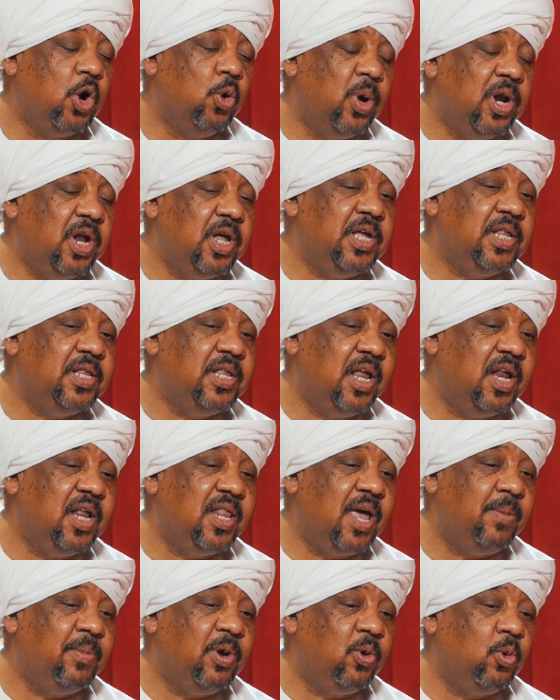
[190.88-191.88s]
والعيد نحن
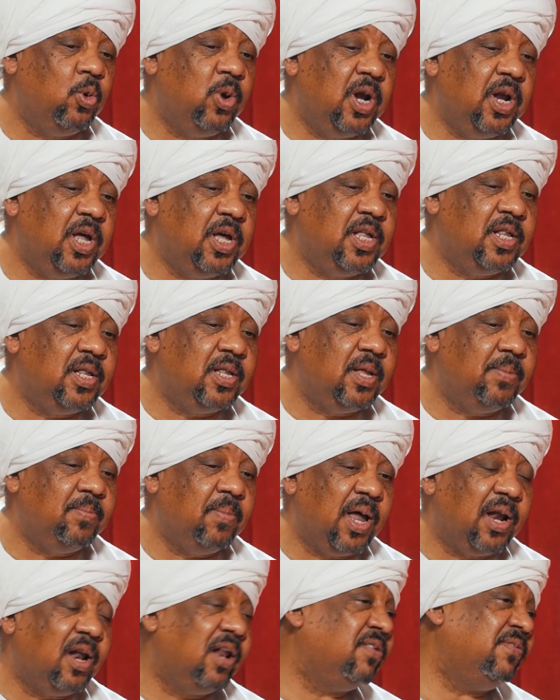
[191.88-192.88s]
دائما نقول العيد
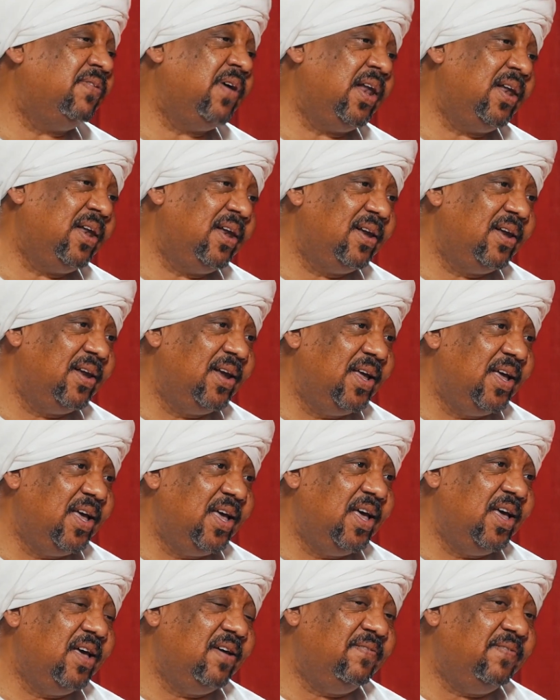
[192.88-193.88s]
مال الاطفال
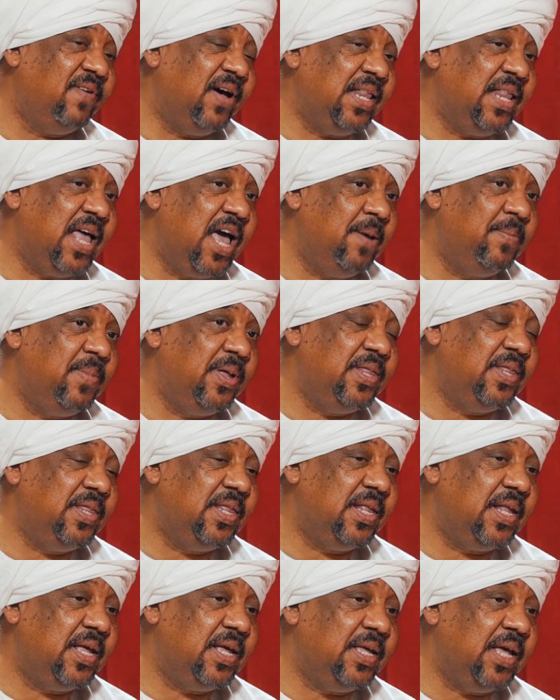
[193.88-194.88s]
فدائما
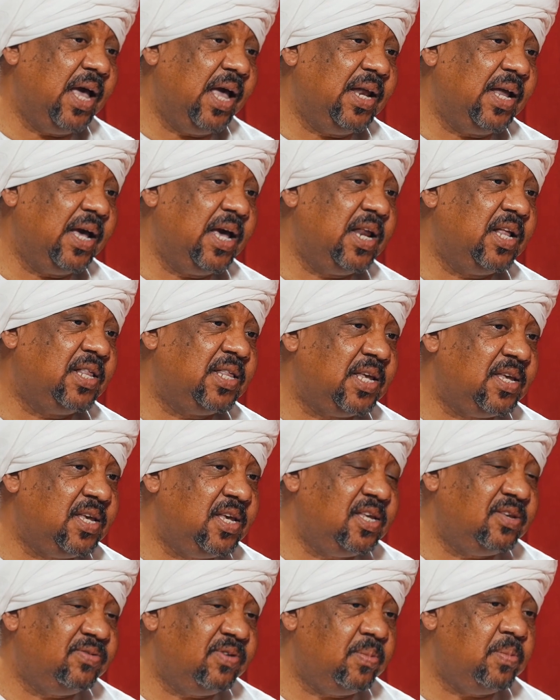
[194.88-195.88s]
يعني غير
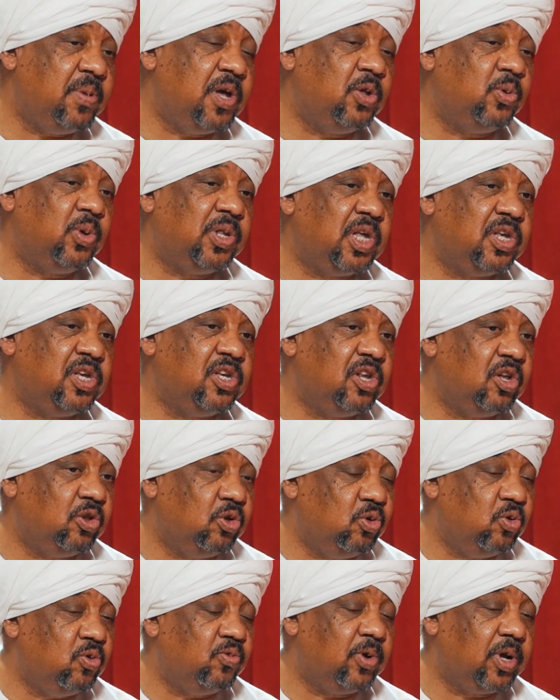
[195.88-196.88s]
التجهيز في البيت والتجهيز
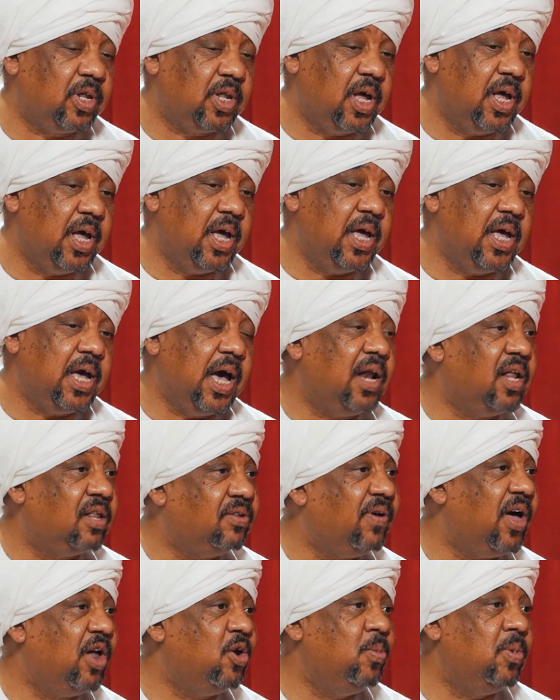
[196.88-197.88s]
للضيوف نعم.
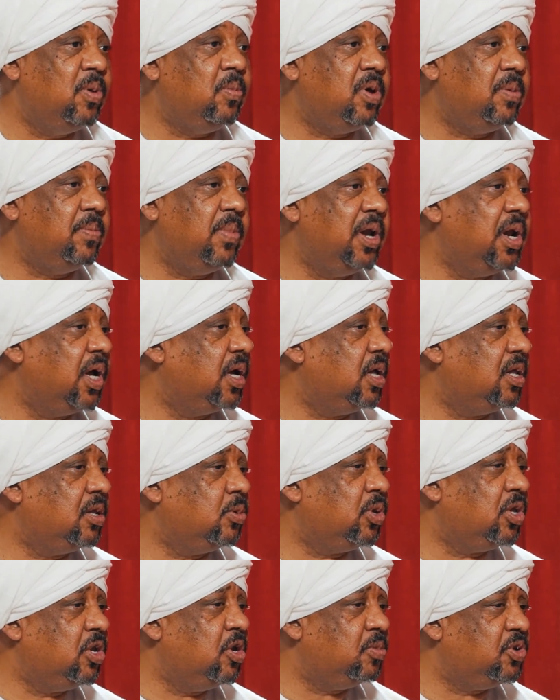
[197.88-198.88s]
الاطفال هم المهم انك
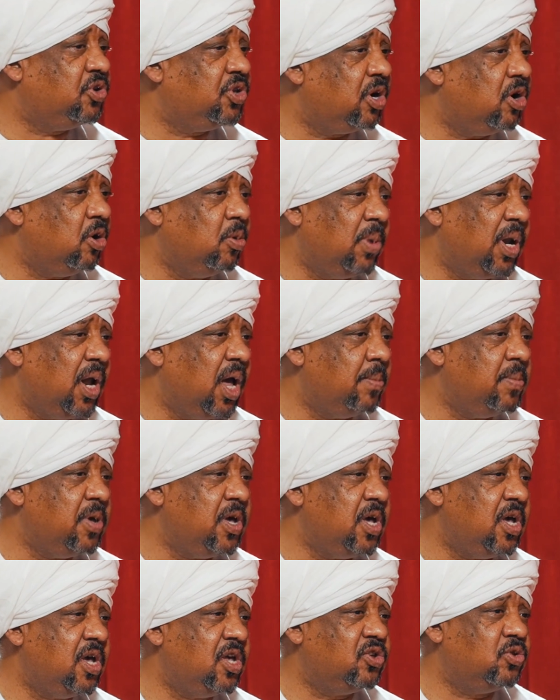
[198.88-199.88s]
توديهم تشتري لهم
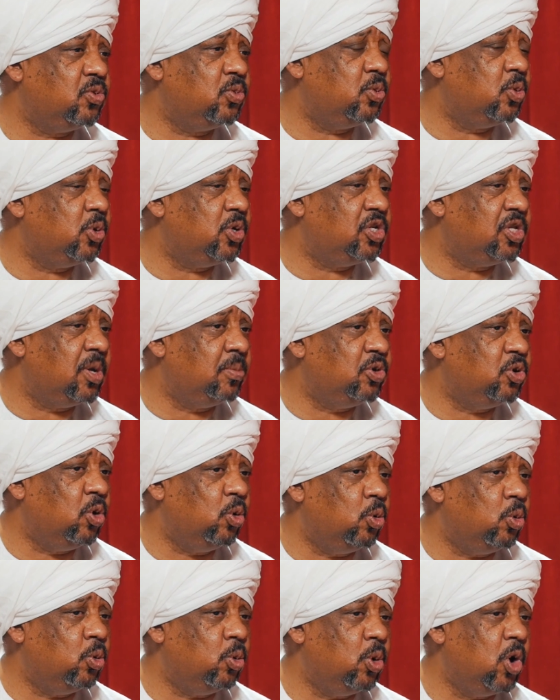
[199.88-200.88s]
ملابس نعم.
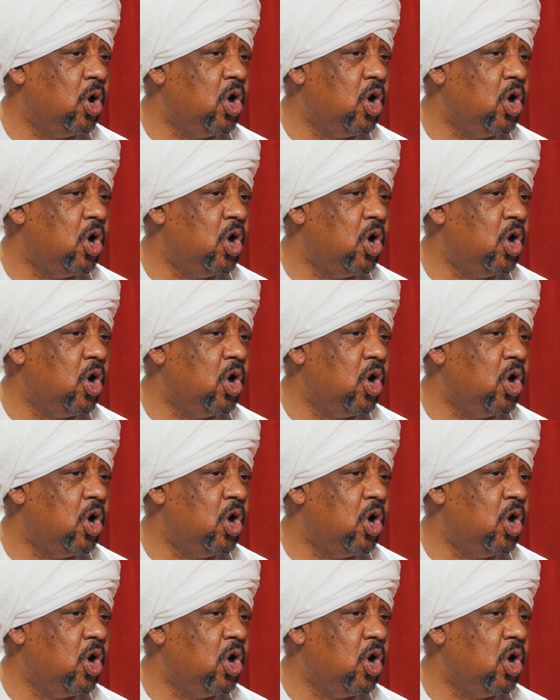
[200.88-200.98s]
ويستمتعوا